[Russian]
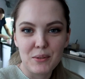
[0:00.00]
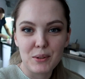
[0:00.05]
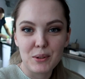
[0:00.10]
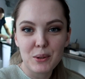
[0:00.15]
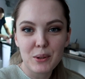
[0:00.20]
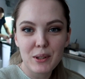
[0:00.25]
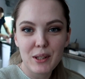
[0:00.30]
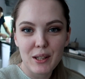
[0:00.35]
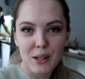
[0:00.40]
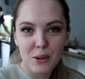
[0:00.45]
В
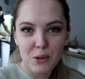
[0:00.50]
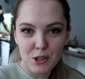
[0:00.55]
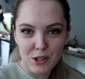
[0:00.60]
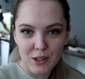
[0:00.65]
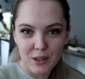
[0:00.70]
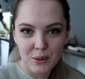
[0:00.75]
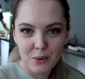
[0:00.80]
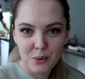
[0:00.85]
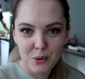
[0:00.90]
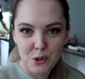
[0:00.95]
итоге я
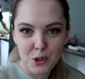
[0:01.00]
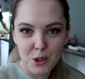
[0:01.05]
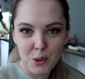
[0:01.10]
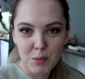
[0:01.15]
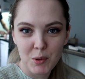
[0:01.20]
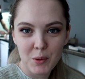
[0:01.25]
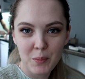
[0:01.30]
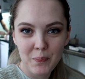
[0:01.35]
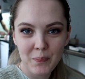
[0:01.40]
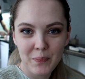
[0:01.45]
ушла на
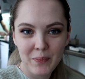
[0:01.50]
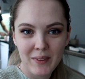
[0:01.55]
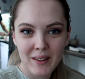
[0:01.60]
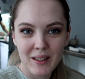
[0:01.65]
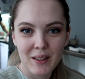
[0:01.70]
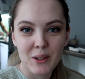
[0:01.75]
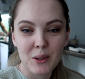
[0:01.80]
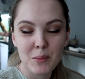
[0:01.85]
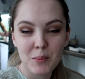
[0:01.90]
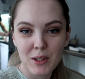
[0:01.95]
учебу.
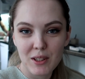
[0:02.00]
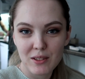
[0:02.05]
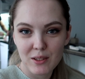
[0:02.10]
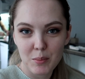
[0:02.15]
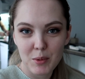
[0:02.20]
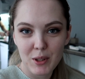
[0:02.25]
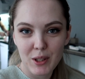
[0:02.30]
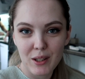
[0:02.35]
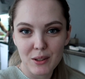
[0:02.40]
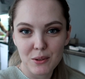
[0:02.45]
Он меня
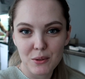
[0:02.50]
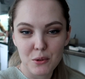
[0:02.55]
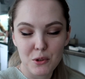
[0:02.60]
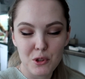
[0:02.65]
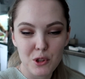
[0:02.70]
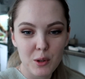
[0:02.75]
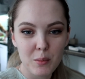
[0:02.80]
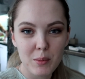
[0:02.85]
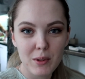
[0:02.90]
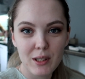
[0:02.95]
забирает с
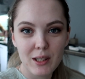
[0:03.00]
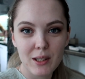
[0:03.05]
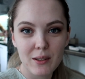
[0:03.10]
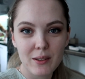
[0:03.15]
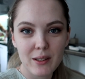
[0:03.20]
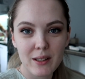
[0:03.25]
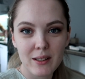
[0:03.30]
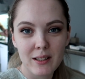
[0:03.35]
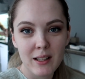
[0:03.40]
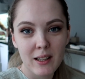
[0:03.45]
учебы и
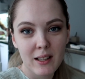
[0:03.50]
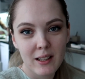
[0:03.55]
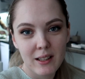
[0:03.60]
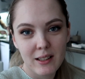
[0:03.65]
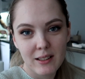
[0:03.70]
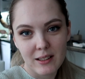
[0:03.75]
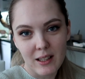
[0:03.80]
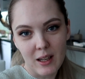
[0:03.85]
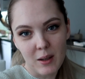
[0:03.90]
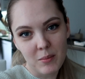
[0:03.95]
говорит,
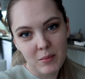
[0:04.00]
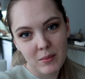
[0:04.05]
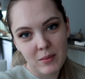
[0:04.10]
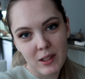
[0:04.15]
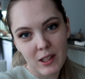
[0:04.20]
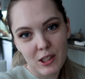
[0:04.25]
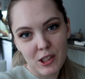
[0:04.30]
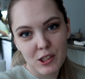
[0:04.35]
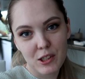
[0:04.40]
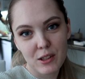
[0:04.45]
там
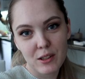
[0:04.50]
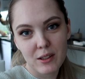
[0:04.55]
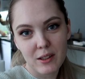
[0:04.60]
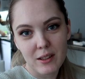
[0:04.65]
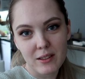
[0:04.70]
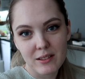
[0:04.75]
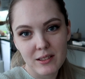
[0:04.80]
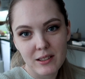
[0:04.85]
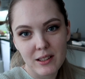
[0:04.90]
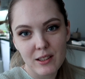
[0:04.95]
наши
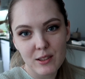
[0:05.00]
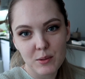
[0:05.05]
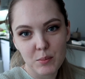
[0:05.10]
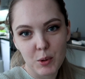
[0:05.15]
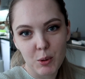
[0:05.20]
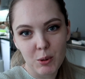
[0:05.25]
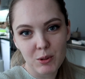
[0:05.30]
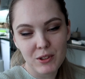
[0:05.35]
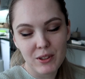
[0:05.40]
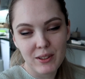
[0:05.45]
ростки
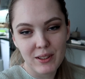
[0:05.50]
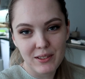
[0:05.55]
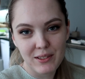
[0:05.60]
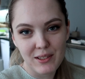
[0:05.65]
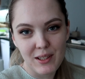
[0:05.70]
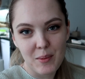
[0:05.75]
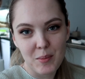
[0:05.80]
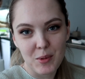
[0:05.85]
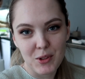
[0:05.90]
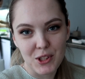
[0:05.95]
сбросили
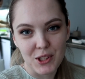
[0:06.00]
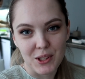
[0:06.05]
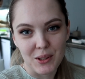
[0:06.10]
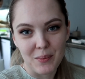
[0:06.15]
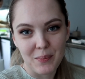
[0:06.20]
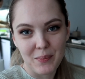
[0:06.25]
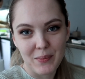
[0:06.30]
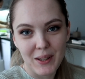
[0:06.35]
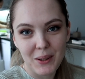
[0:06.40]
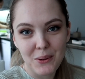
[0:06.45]

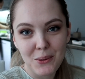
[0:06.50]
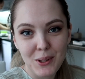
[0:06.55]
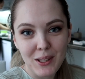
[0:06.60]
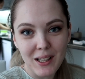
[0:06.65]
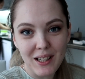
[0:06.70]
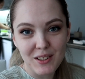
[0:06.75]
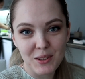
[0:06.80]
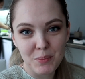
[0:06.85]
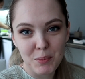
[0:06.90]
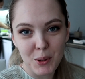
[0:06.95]
семечки. Я говорю,
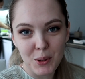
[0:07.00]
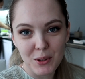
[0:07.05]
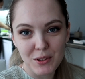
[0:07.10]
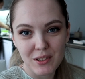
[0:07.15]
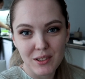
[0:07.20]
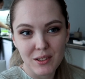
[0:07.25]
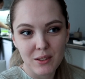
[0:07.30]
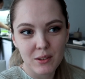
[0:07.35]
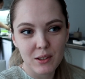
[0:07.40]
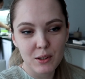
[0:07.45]
как
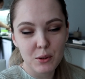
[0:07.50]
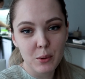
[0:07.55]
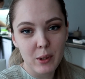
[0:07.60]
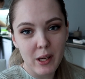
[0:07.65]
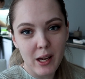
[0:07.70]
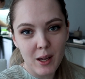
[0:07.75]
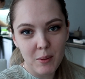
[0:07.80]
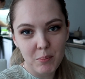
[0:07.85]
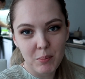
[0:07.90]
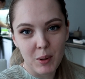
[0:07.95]
сбросили? Он говорит,
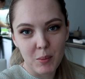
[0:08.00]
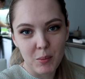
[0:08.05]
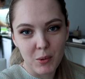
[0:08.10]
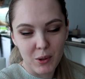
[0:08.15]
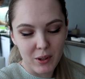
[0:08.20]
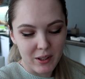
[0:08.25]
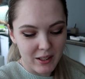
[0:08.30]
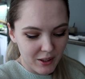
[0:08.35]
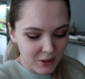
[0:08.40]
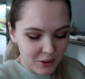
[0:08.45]
ну я им
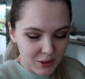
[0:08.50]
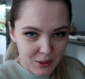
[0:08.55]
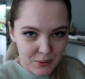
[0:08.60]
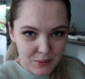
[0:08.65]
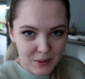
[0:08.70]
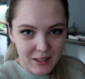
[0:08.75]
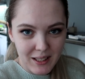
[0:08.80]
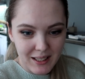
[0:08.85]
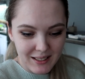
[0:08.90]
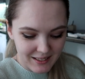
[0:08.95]
помог. Я говорю,
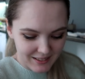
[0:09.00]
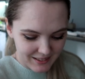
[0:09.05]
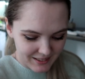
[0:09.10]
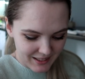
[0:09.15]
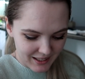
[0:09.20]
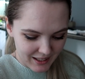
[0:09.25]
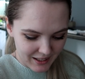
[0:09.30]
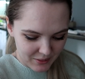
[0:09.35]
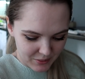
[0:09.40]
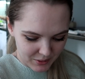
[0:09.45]
нафига ты
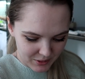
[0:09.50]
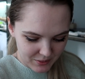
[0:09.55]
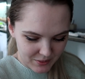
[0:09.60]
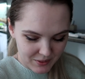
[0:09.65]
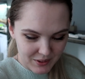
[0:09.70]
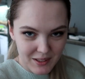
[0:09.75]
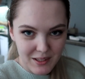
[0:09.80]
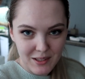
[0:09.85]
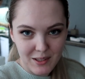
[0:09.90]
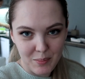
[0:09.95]
снял? Вот
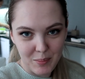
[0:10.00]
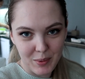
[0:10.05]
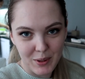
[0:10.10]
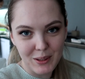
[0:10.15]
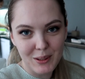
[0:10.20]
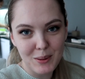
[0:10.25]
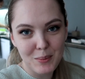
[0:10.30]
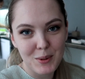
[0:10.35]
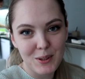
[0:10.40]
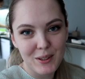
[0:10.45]
видите,
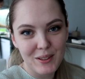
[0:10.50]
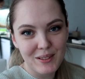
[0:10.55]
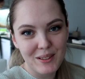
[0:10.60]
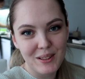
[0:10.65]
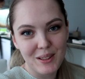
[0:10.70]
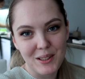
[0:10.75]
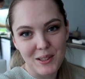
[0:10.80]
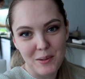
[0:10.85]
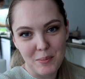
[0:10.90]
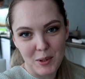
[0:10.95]
поэтому
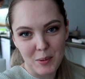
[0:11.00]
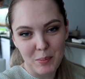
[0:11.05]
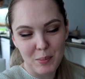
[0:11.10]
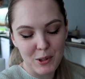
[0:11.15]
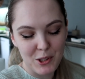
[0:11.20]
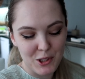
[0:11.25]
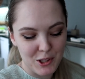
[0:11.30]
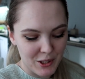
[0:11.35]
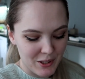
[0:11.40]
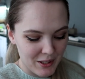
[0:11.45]
листики теперь
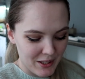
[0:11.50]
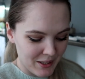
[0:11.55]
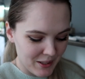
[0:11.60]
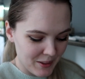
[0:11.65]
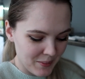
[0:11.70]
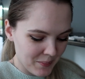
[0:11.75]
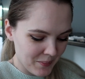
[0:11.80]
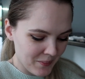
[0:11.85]
почернели